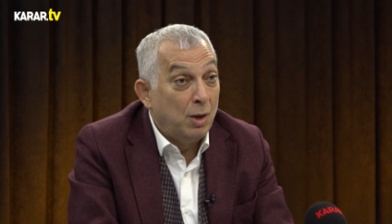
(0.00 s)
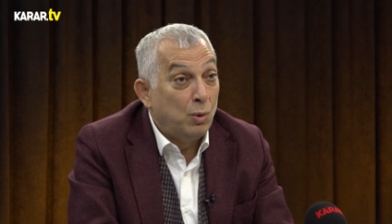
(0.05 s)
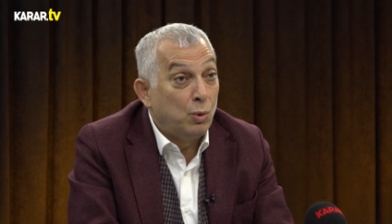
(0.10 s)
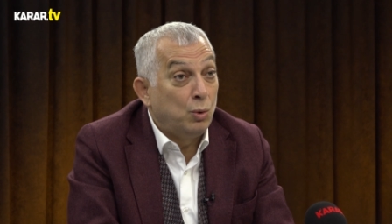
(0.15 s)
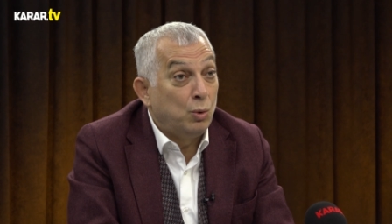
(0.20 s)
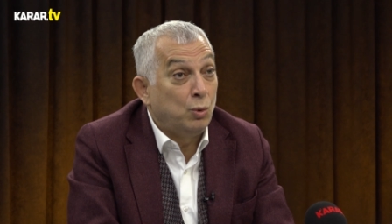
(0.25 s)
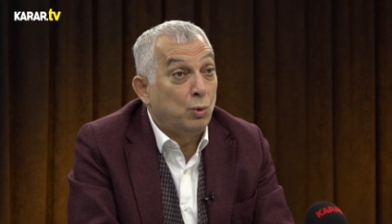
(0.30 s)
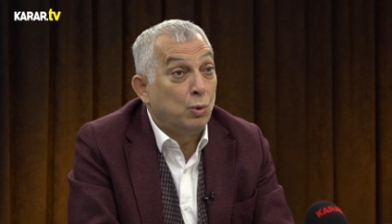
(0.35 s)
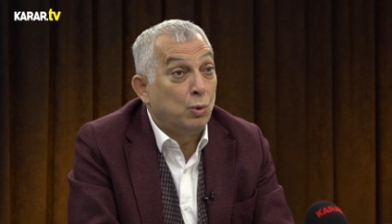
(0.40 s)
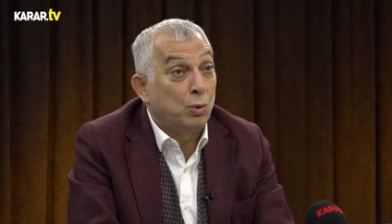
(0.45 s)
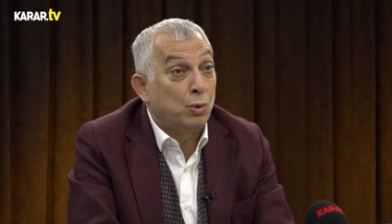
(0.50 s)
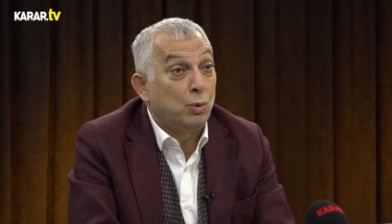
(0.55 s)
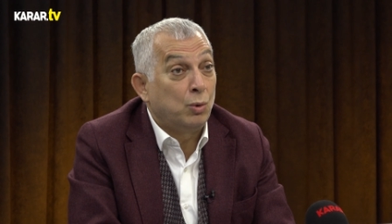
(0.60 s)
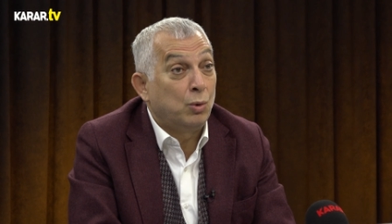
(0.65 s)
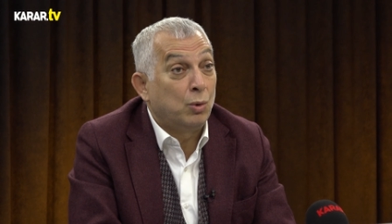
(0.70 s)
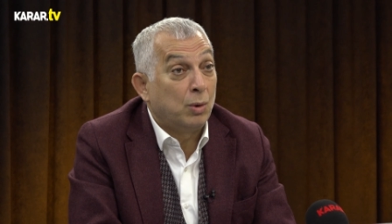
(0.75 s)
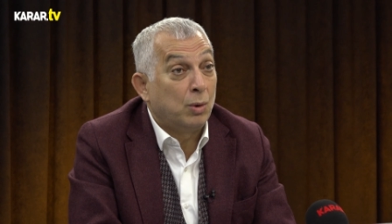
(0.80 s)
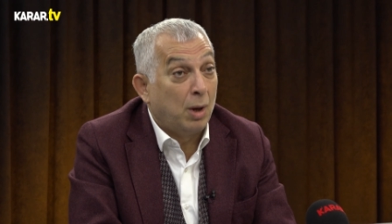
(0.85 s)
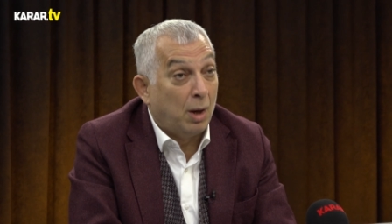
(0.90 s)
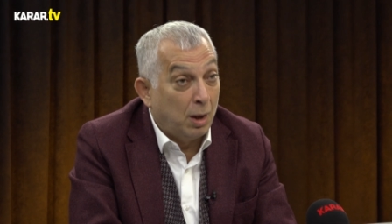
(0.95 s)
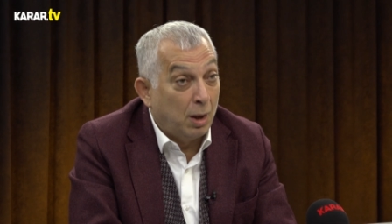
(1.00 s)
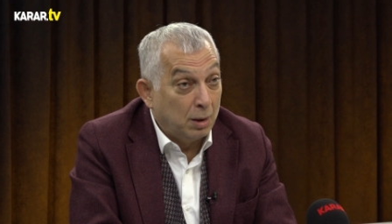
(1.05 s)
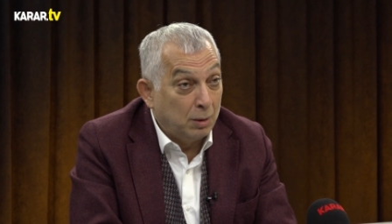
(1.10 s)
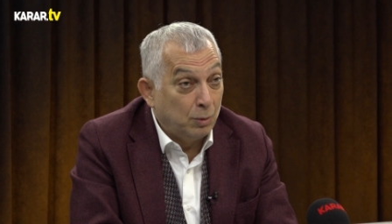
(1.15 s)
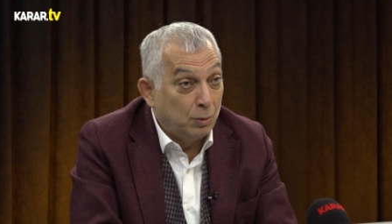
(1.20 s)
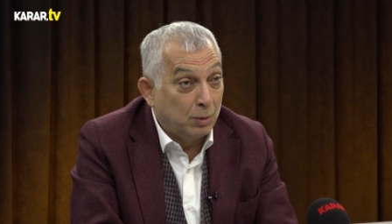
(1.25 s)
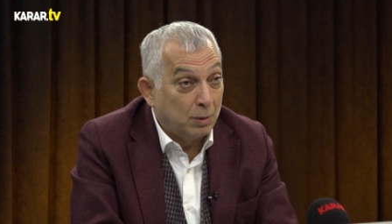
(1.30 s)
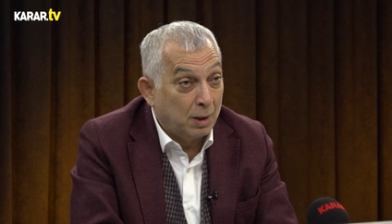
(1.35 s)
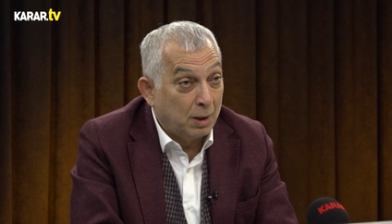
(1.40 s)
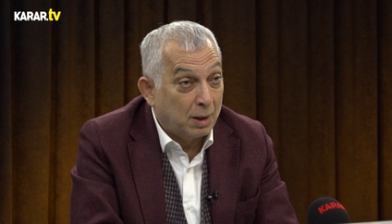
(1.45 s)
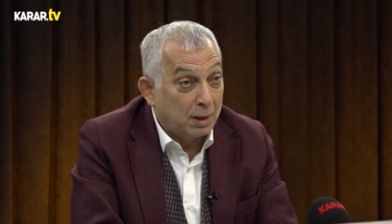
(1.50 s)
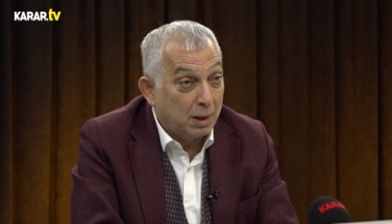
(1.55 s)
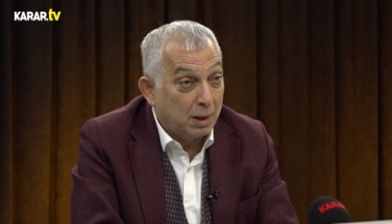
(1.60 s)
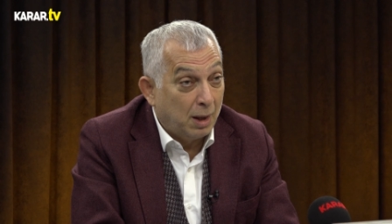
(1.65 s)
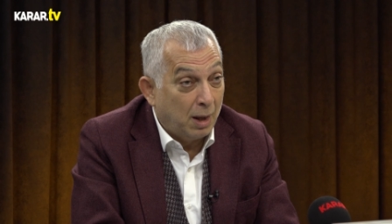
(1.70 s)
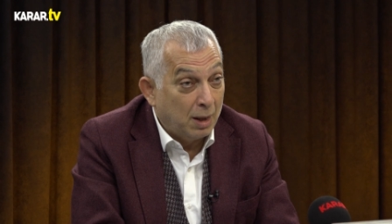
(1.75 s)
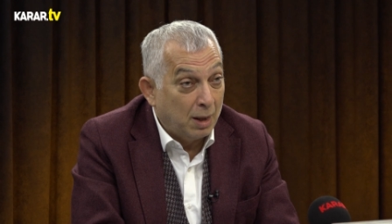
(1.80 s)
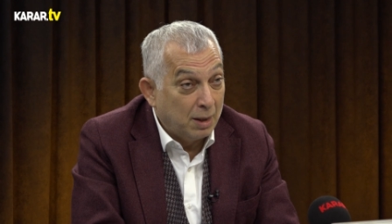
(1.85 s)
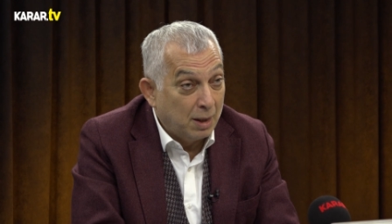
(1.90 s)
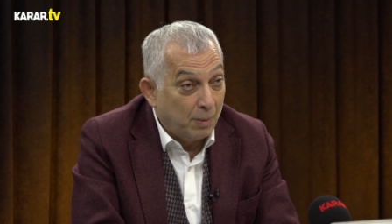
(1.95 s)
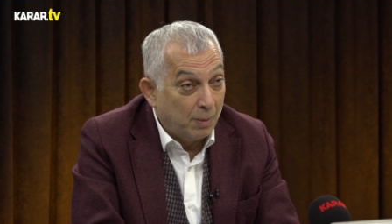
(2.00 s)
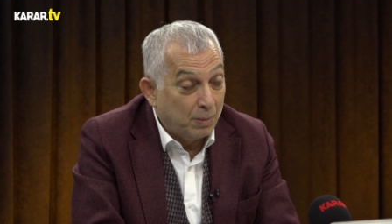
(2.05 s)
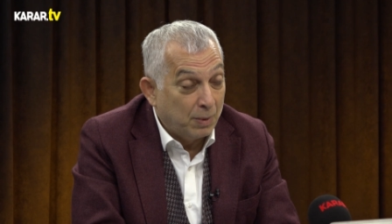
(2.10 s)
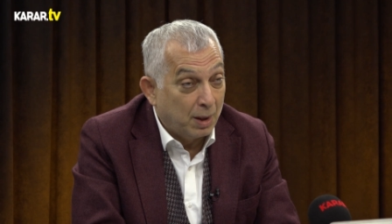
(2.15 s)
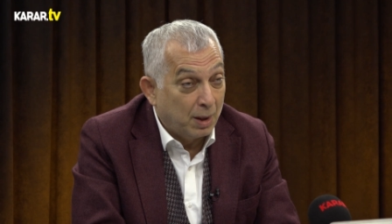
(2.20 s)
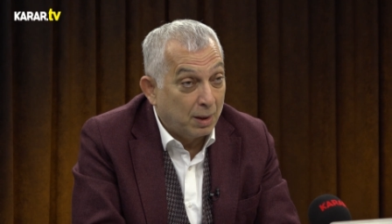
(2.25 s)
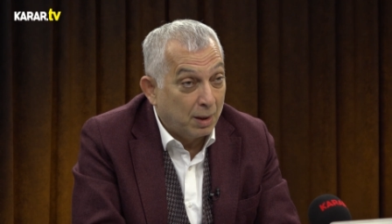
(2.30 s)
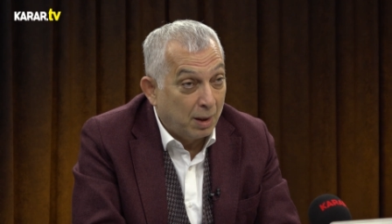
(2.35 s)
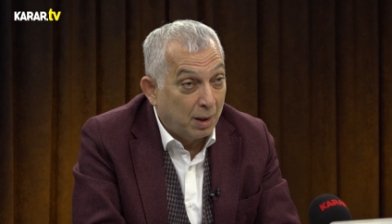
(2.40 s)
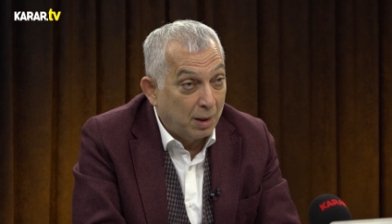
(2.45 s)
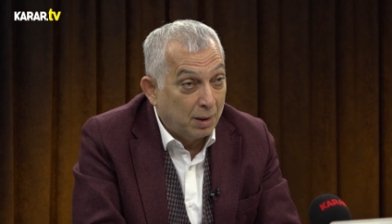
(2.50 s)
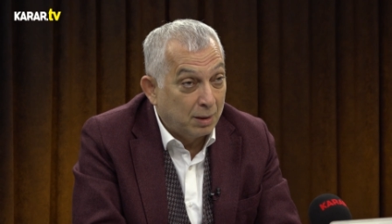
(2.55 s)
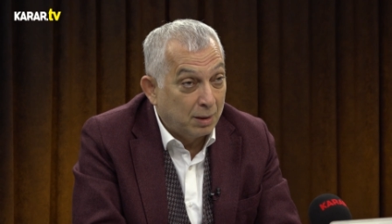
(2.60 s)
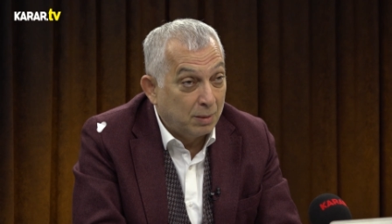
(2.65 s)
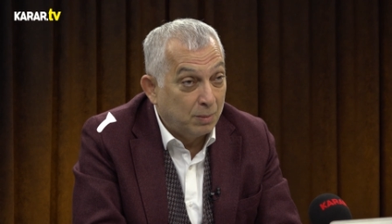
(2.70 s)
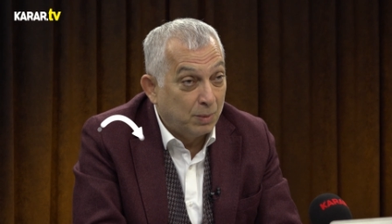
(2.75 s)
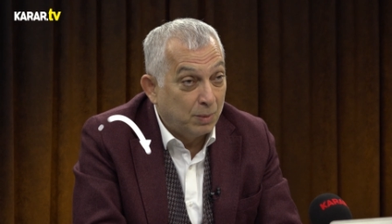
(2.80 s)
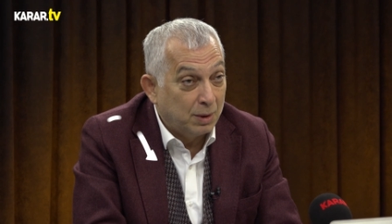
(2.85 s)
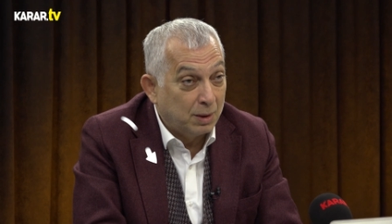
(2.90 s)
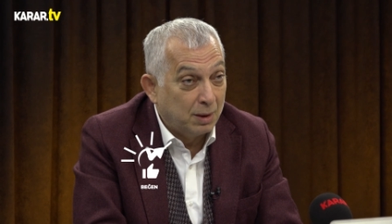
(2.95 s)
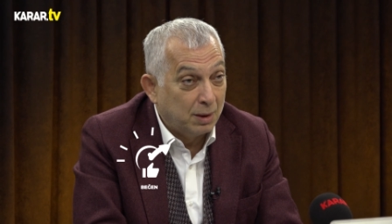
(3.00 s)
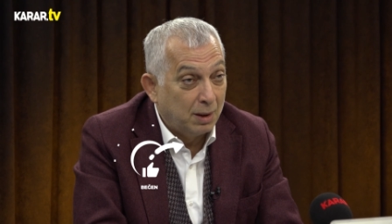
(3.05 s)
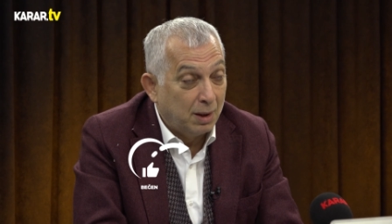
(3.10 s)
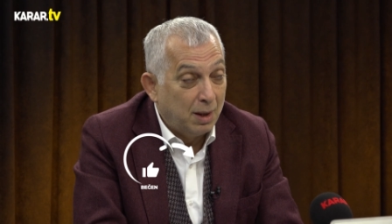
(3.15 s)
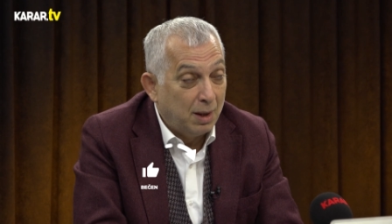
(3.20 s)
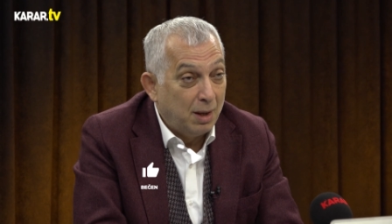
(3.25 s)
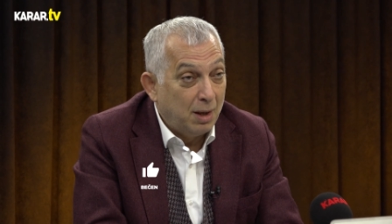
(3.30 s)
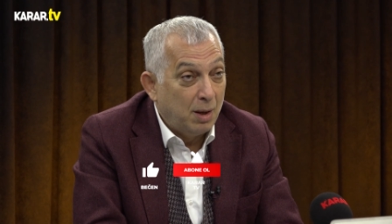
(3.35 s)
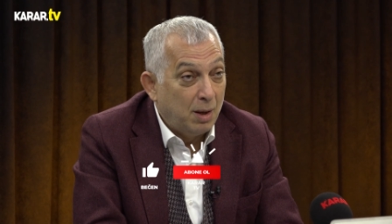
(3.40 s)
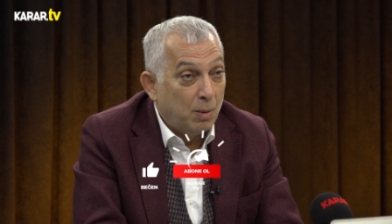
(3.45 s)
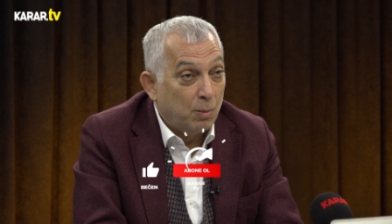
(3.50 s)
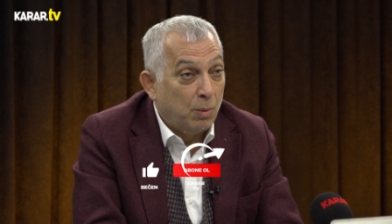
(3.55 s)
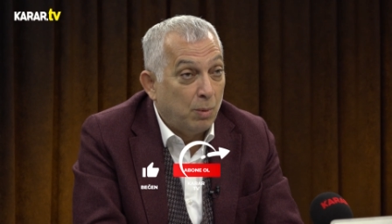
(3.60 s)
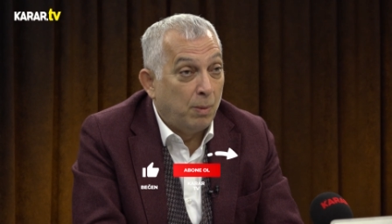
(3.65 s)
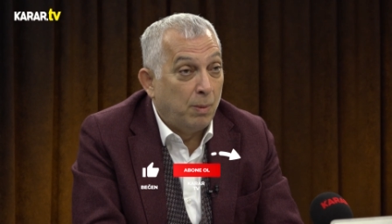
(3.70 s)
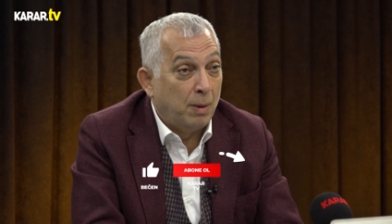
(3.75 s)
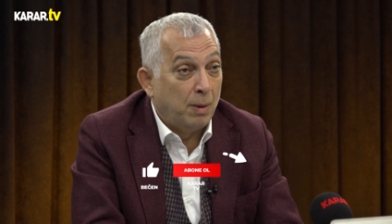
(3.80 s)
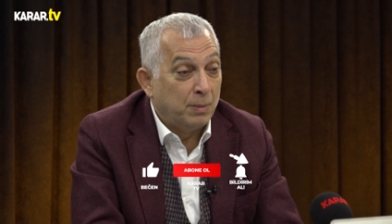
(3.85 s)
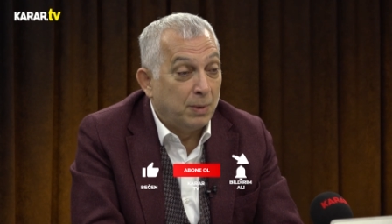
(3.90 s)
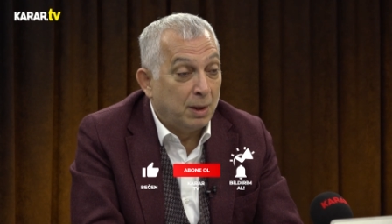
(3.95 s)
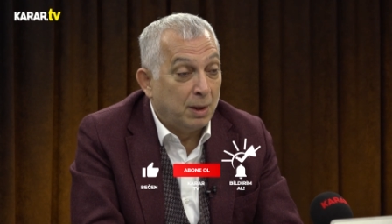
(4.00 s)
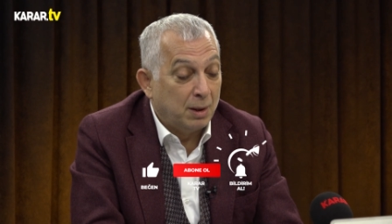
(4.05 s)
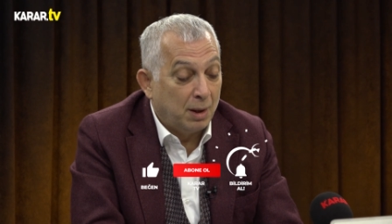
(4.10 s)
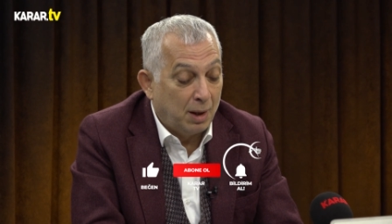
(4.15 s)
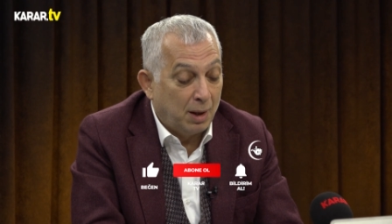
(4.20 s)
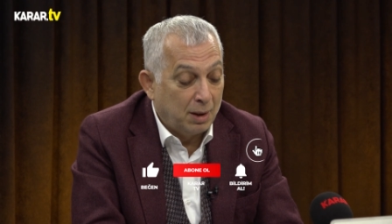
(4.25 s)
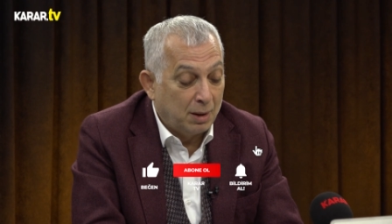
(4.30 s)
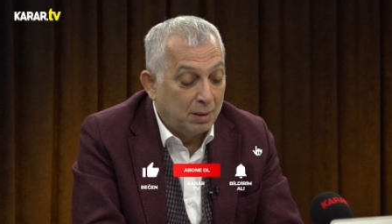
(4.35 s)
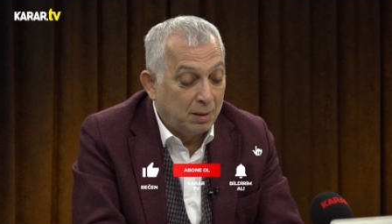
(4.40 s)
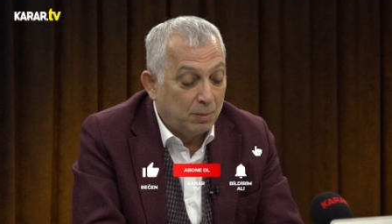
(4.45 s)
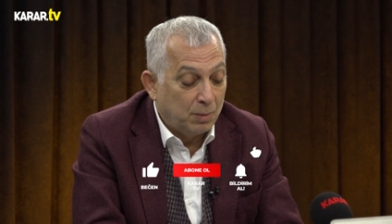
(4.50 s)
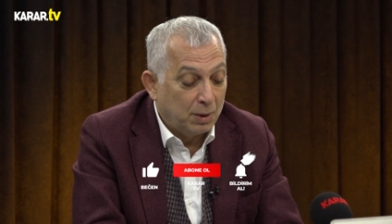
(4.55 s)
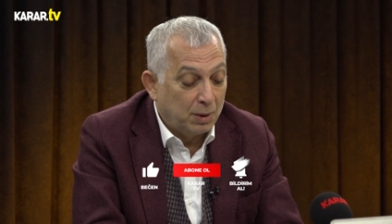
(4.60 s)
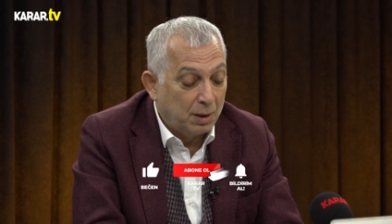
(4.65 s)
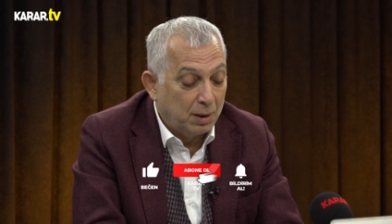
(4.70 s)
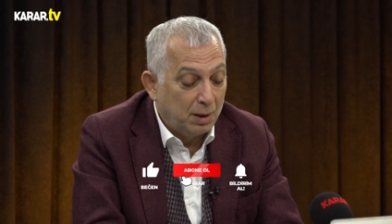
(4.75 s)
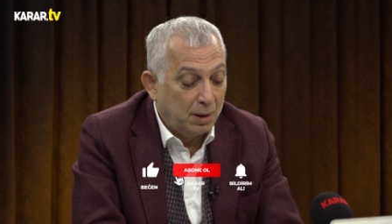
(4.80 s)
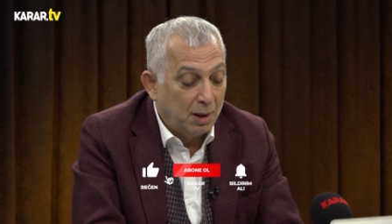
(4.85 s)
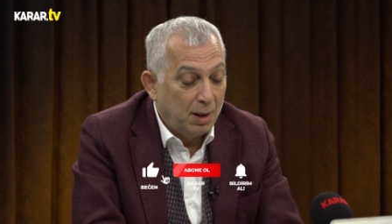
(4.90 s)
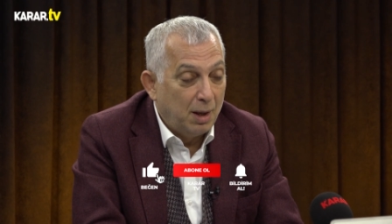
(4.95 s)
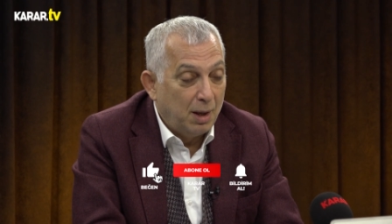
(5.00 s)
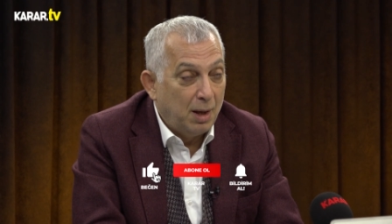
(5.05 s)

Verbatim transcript: Hüngür hüngür ağlıyorlar annemden ayrılmanın, babamdan ayrılmanın.